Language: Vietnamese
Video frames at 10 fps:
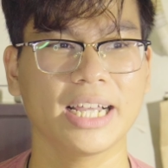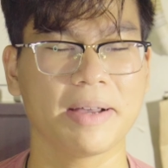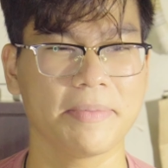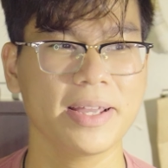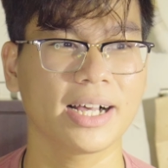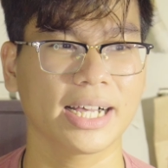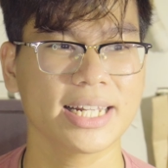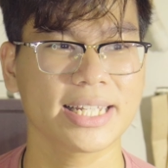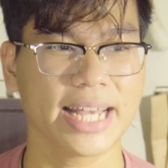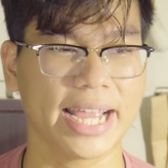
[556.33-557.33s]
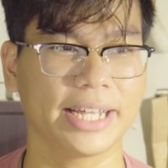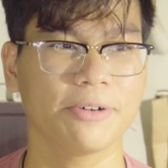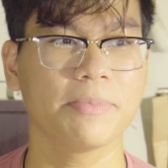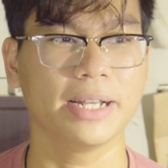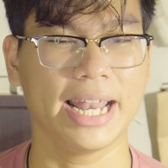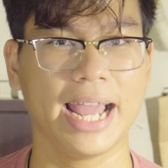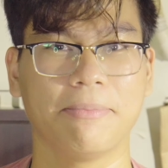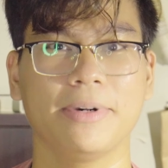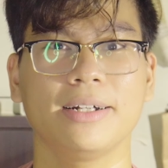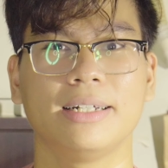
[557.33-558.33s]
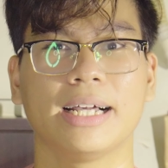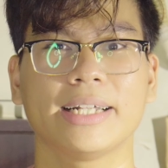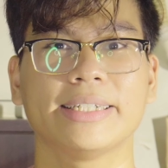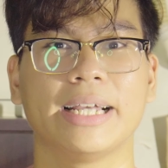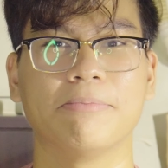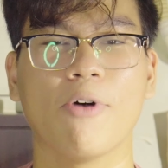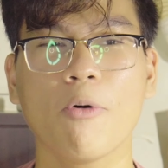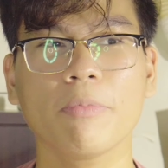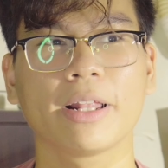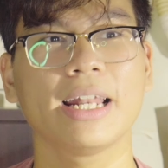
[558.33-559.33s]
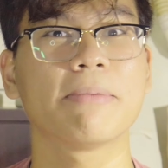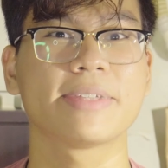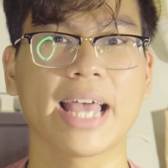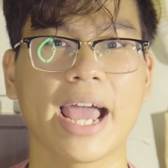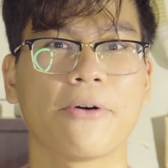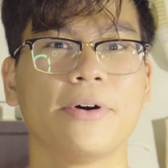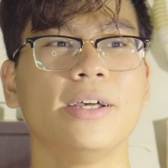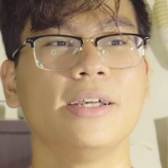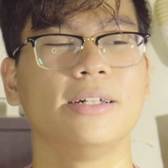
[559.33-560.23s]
các bạn biết là khách sạn của mình làm á là khách sạn 4 cho đến 5 sao,